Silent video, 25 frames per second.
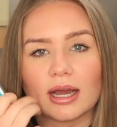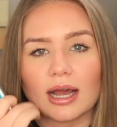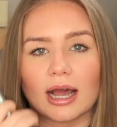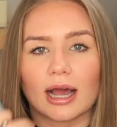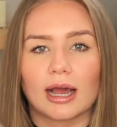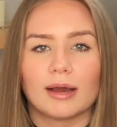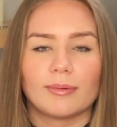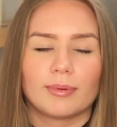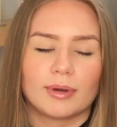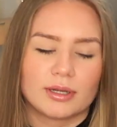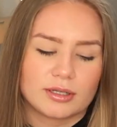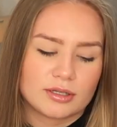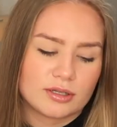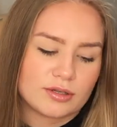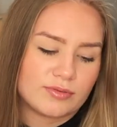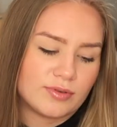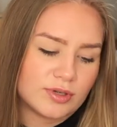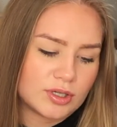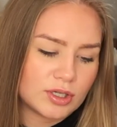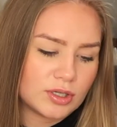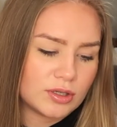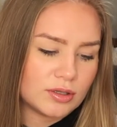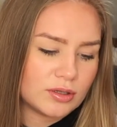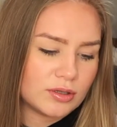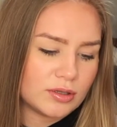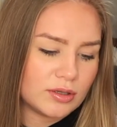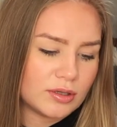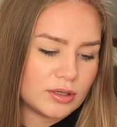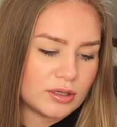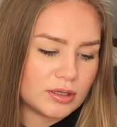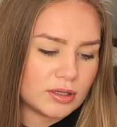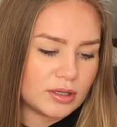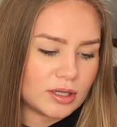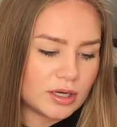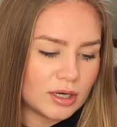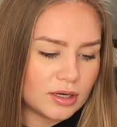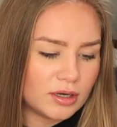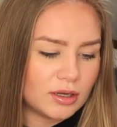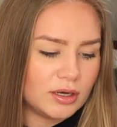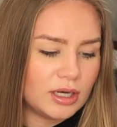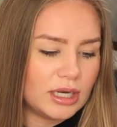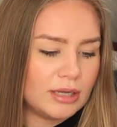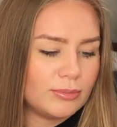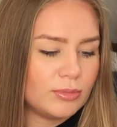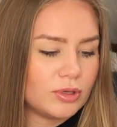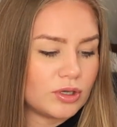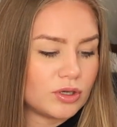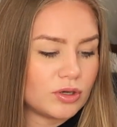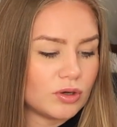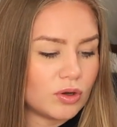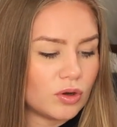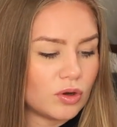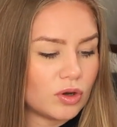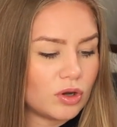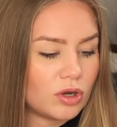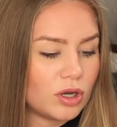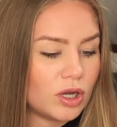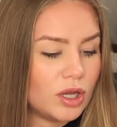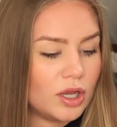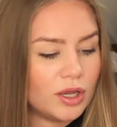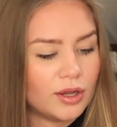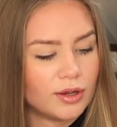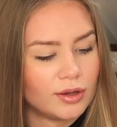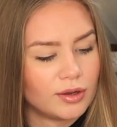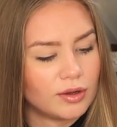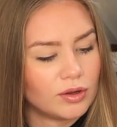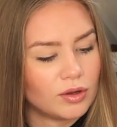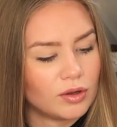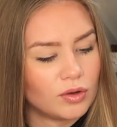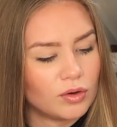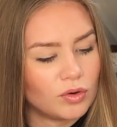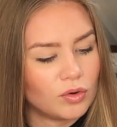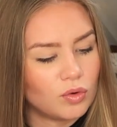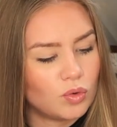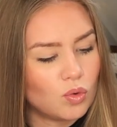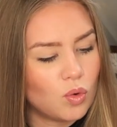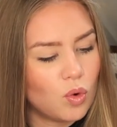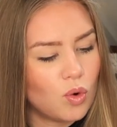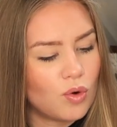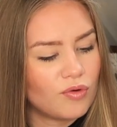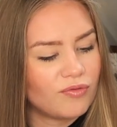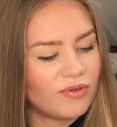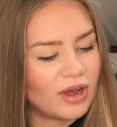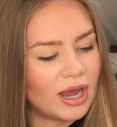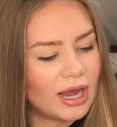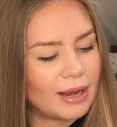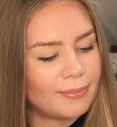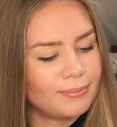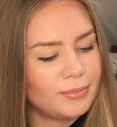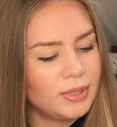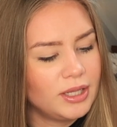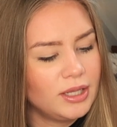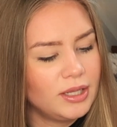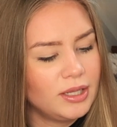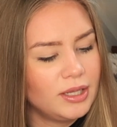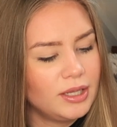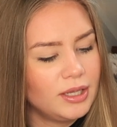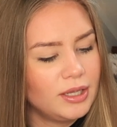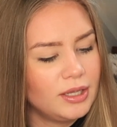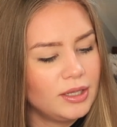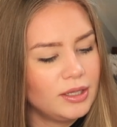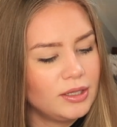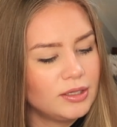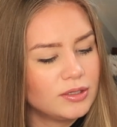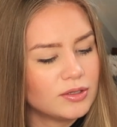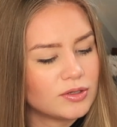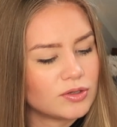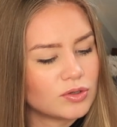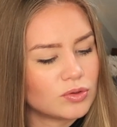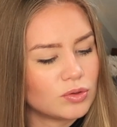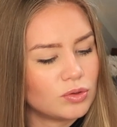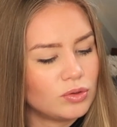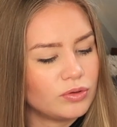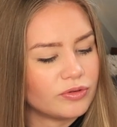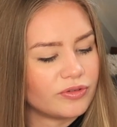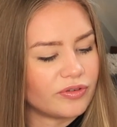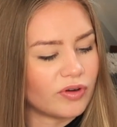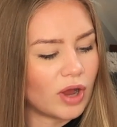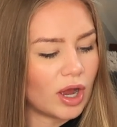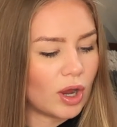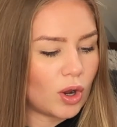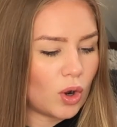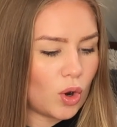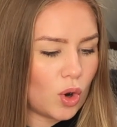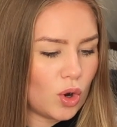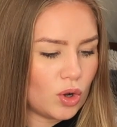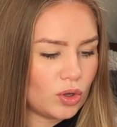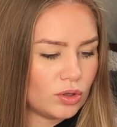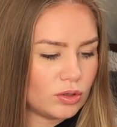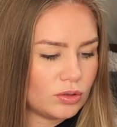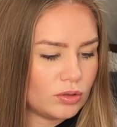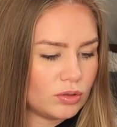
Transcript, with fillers: Aber zwischendrin nehme ich noch Nobaminsulfon.